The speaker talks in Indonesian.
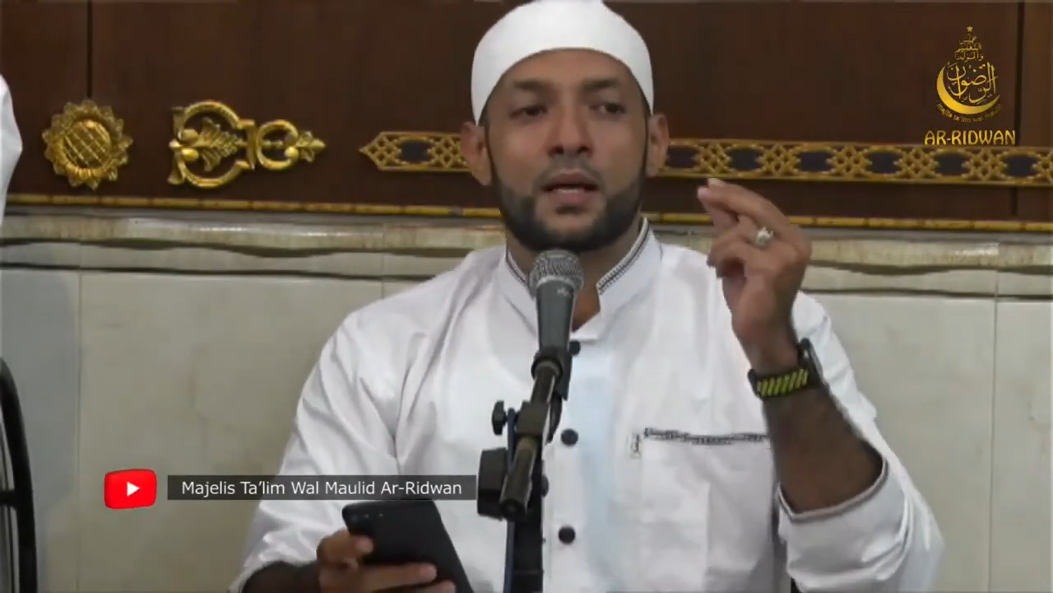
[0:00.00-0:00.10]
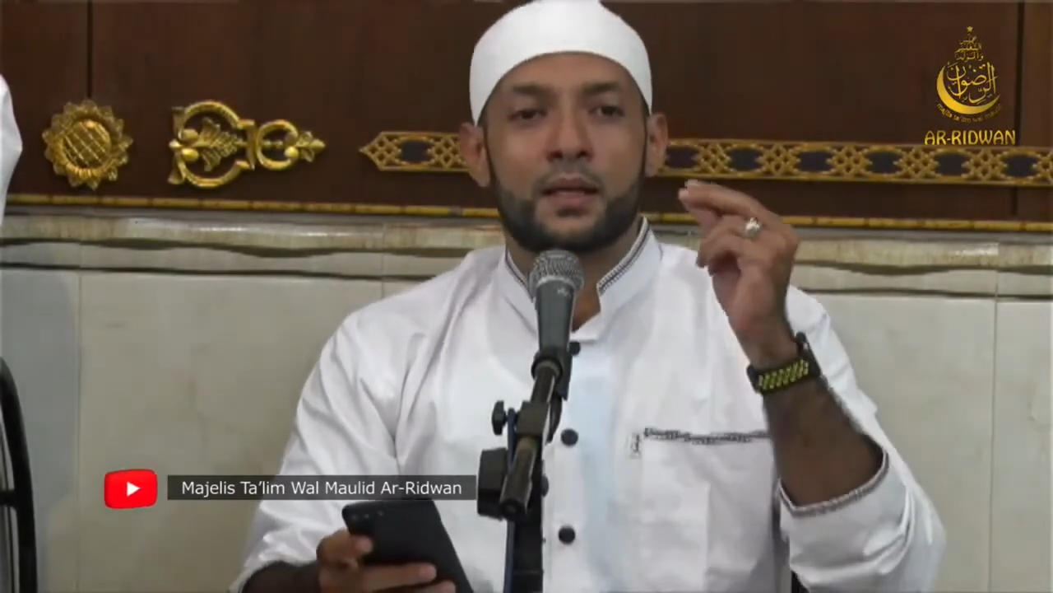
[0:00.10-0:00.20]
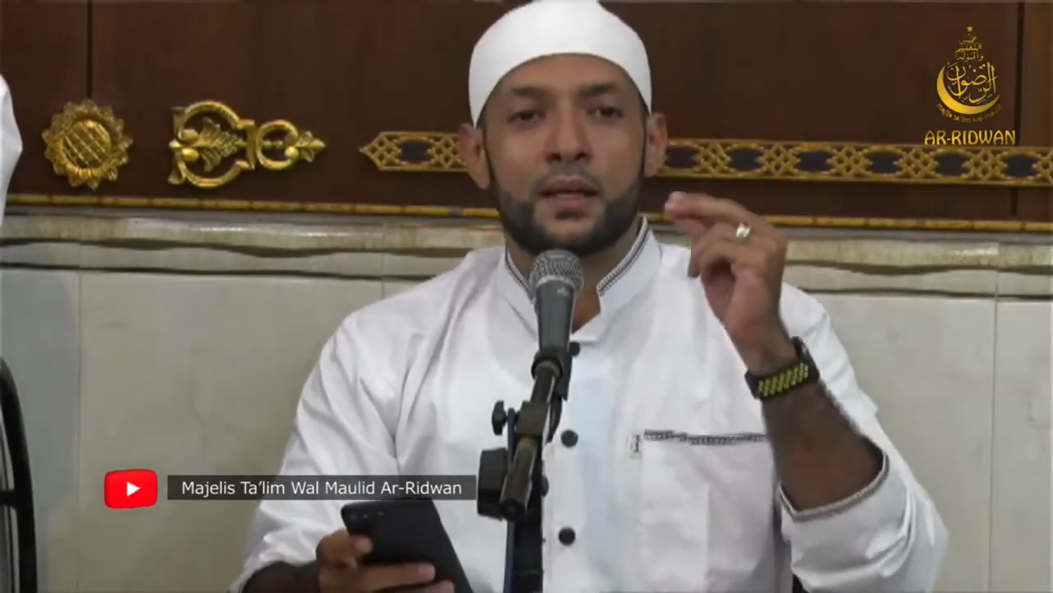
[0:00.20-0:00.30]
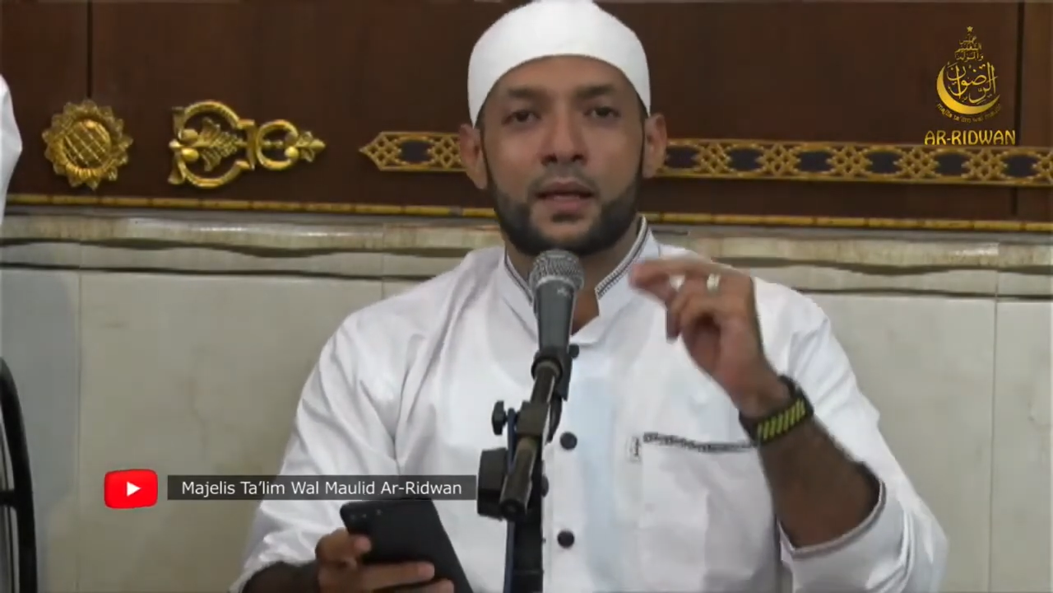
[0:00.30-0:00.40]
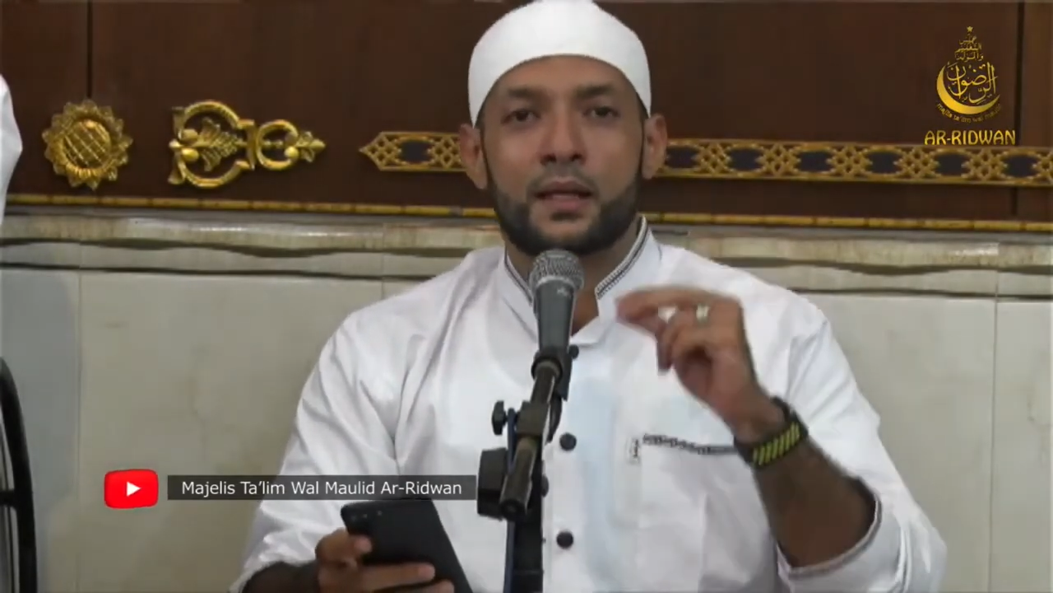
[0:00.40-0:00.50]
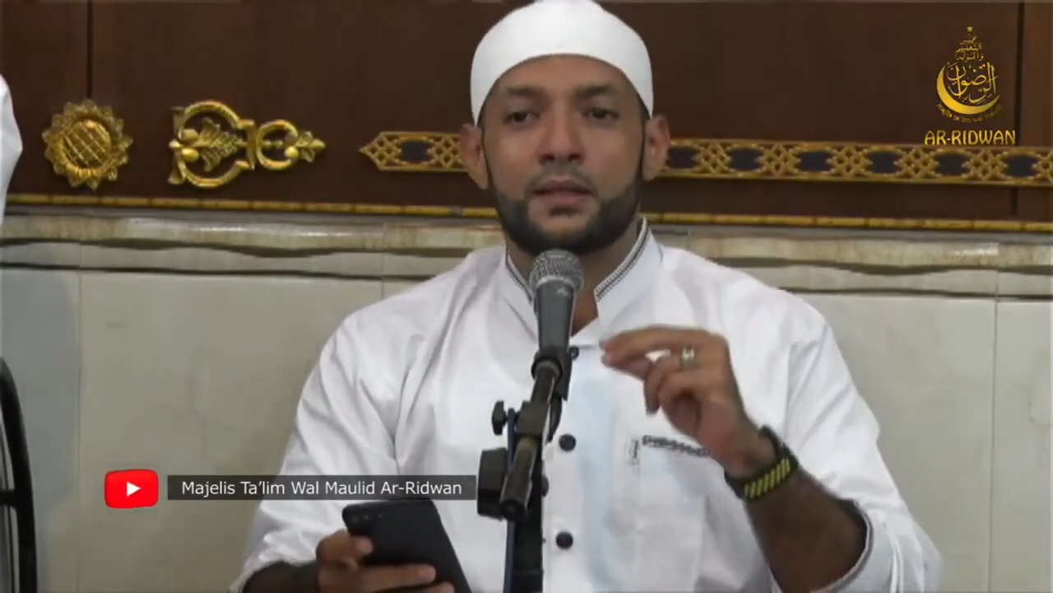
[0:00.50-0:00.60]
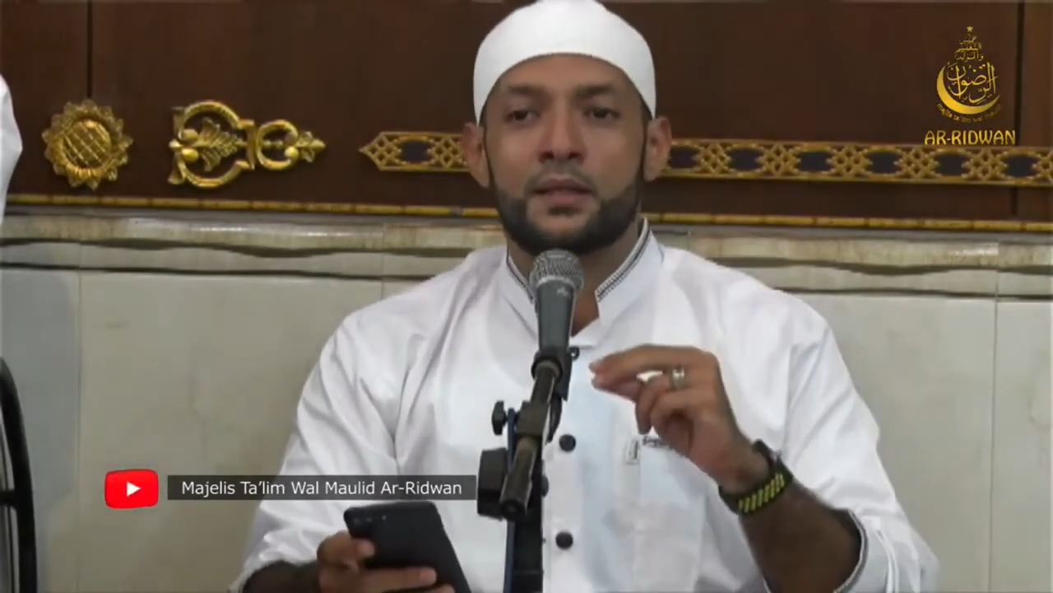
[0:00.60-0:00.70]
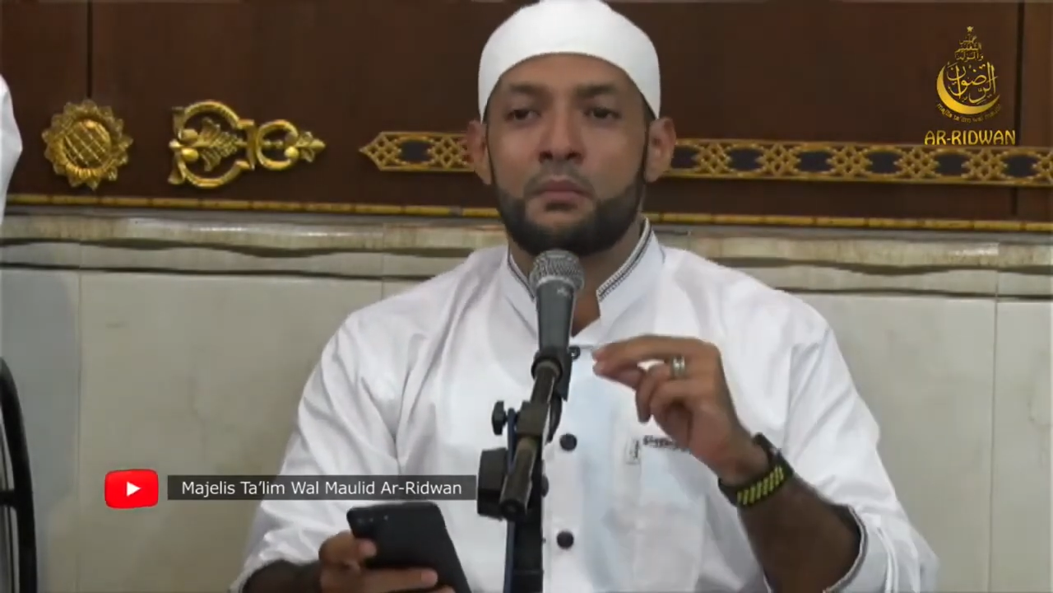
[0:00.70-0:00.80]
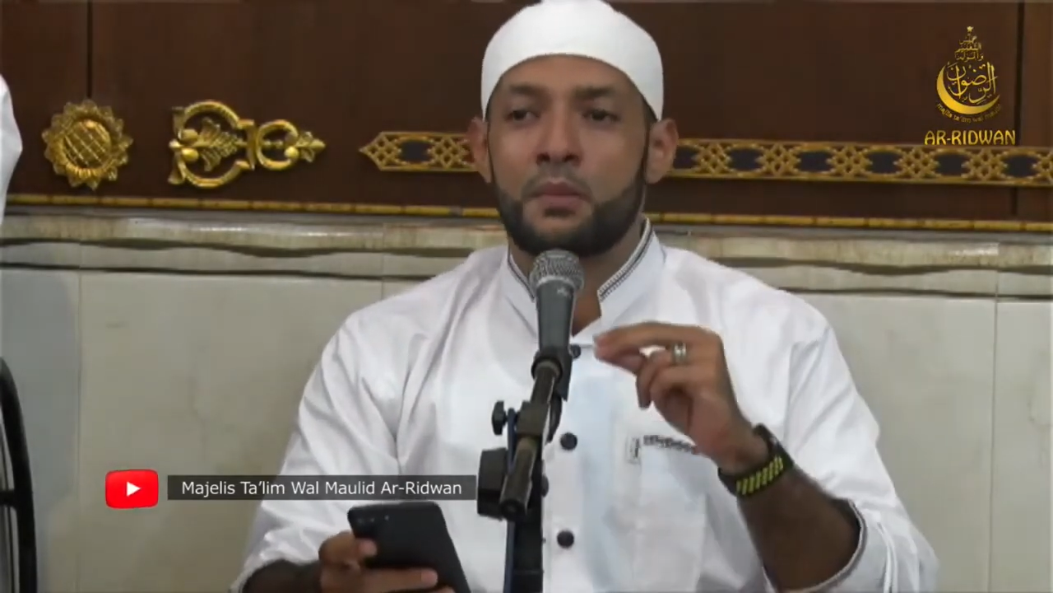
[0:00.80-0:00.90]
hakikatnya